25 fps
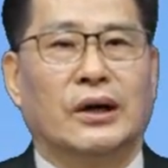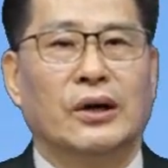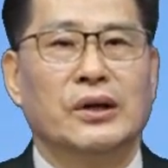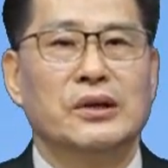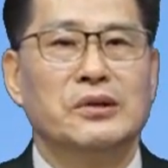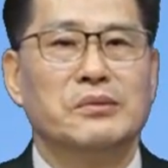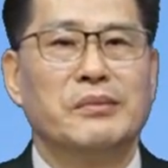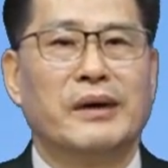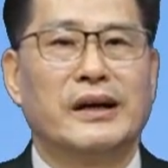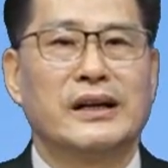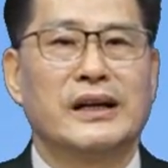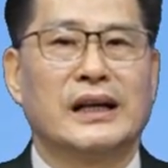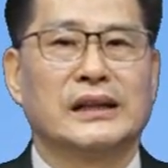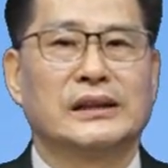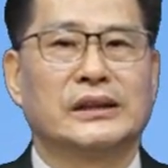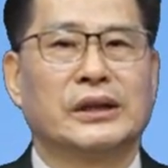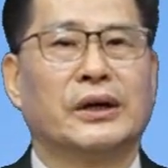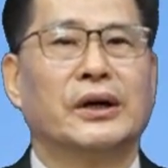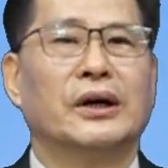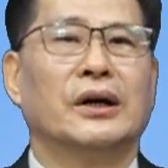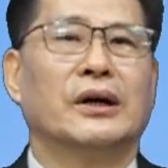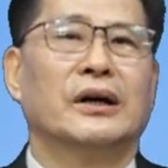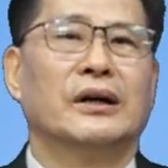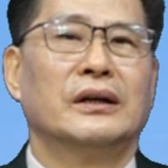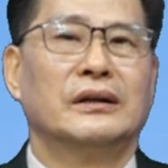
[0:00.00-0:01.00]
얼마나
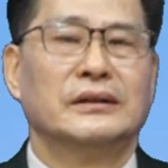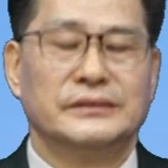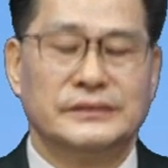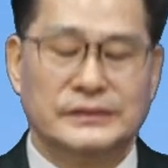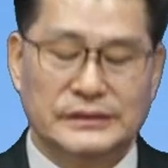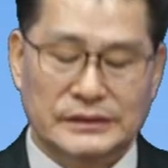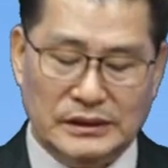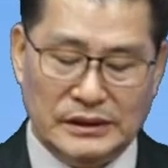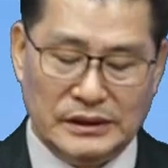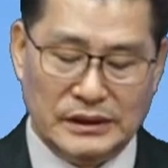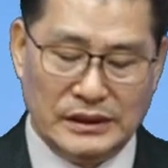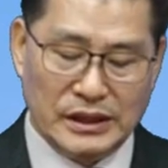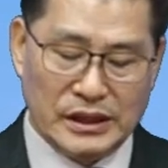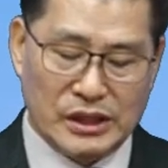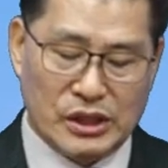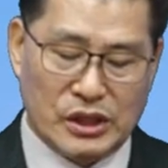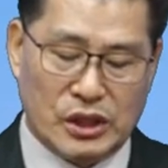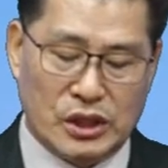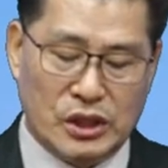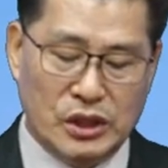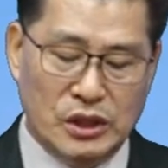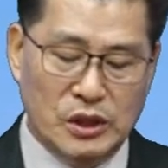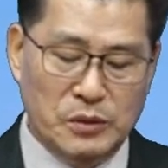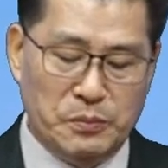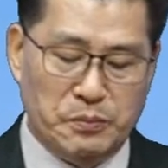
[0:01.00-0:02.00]
더
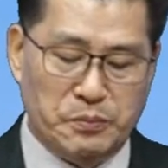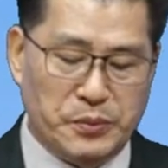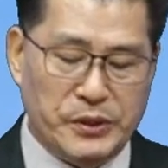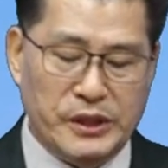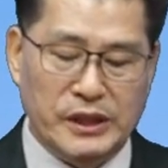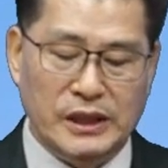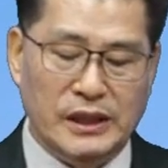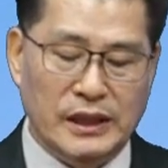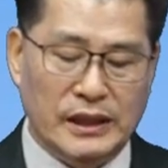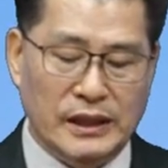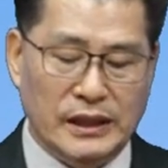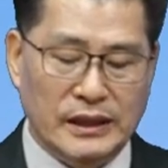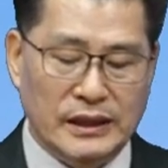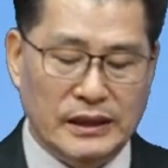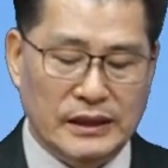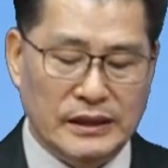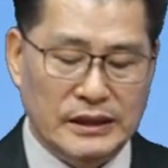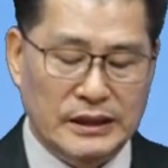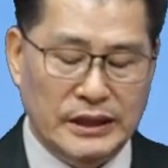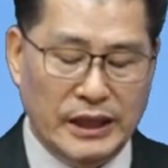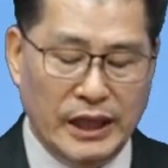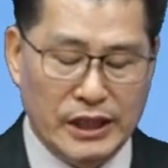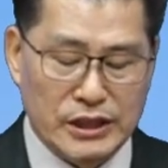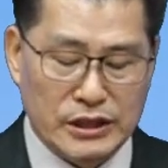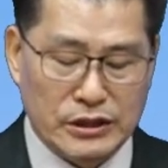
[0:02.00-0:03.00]
깊이
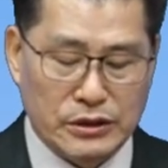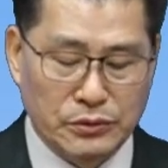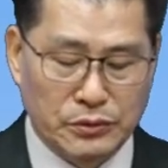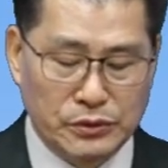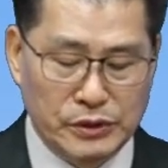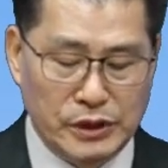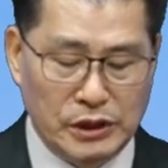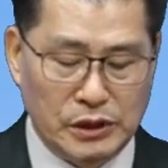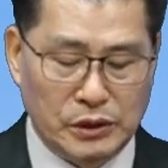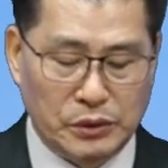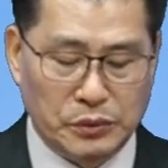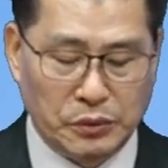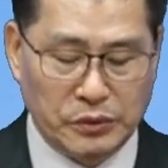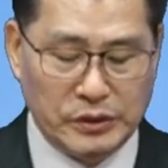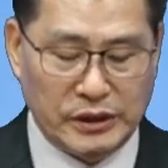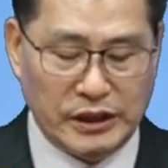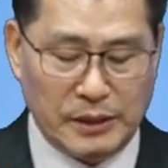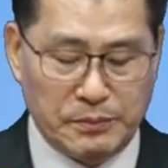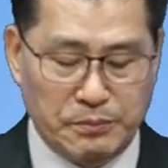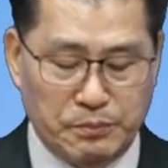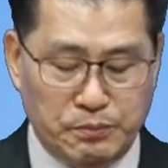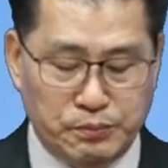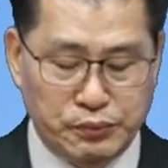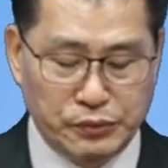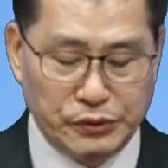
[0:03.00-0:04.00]
예수
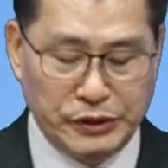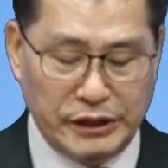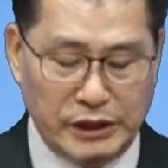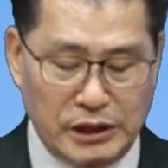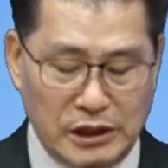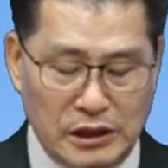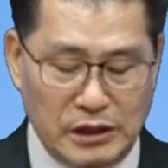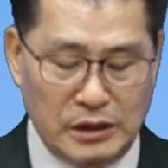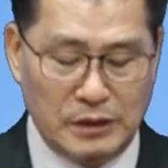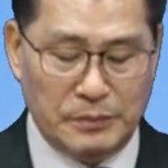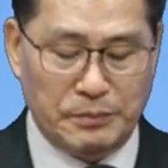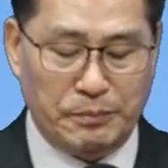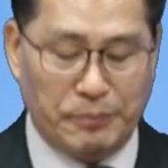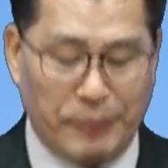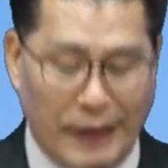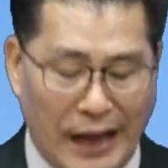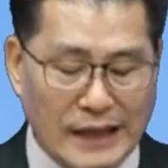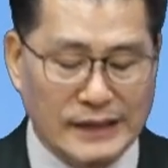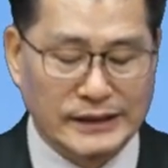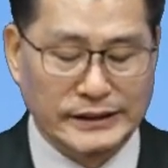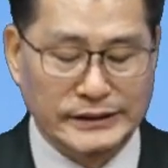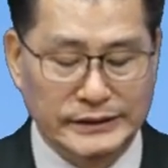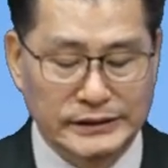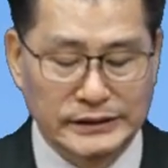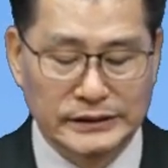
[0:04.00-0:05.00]
그리스도께 뿌리를
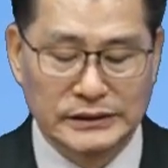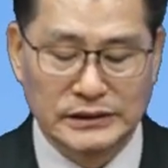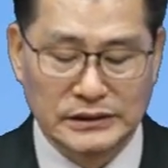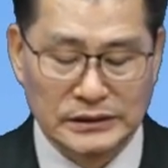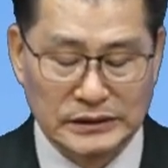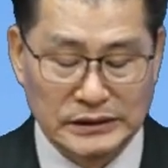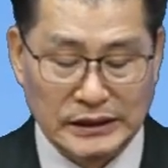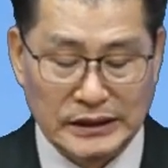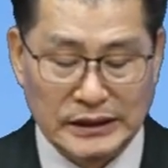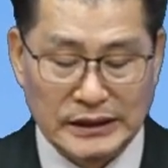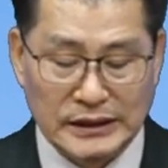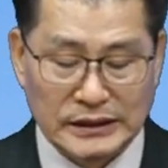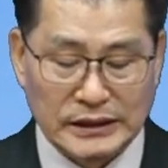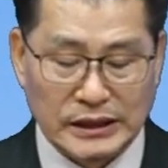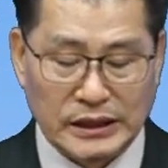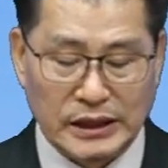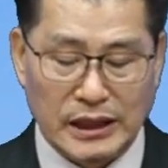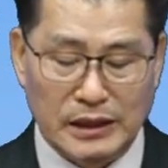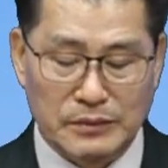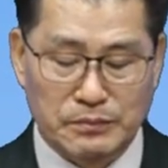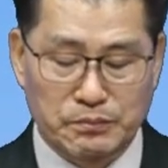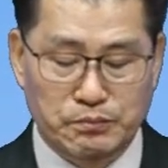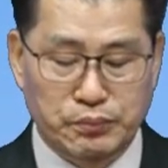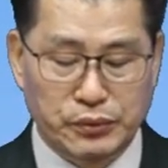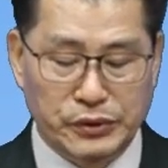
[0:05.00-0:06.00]
박은
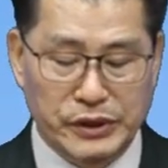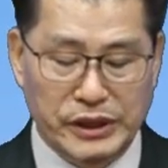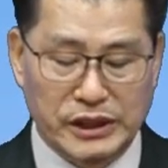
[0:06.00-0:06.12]
그러한